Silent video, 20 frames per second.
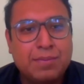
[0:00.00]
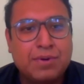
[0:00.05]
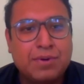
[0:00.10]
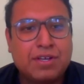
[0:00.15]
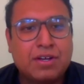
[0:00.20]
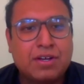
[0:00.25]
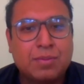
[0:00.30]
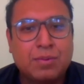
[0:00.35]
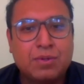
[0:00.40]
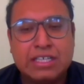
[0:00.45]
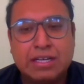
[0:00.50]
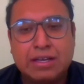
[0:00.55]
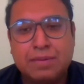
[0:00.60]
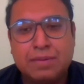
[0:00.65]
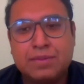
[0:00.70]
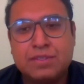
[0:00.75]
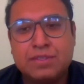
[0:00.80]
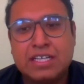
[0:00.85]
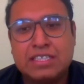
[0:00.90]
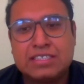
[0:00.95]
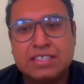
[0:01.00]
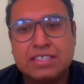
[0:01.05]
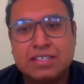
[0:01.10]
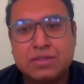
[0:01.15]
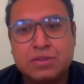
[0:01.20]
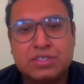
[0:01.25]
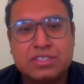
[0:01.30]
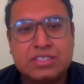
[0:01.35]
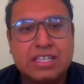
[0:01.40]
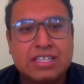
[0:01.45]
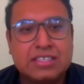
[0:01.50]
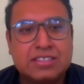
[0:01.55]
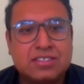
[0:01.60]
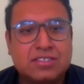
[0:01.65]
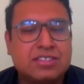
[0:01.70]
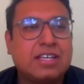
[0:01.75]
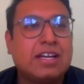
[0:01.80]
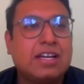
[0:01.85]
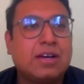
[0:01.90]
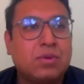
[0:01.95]
porque como lo sabemos, las
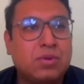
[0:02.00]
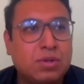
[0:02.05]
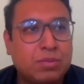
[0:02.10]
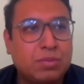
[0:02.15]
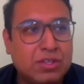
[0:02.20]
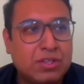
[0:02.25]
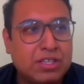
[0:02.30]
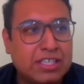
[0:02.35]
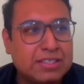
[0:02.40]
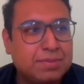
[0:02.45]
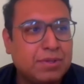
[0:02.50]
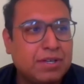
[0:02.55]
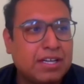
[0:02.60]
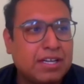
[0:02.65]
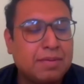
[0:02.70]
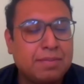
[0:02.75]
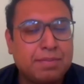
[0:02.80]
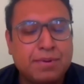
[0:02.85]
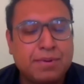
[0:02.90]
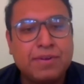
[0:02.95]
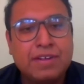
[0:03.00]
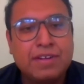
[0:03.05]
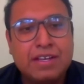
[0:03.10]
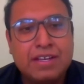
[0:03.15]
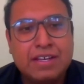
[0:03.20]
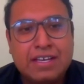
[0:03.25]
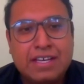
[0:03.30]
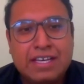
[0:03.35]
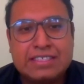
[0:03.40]
industrias, o sea, la automotriz, por ejemplo,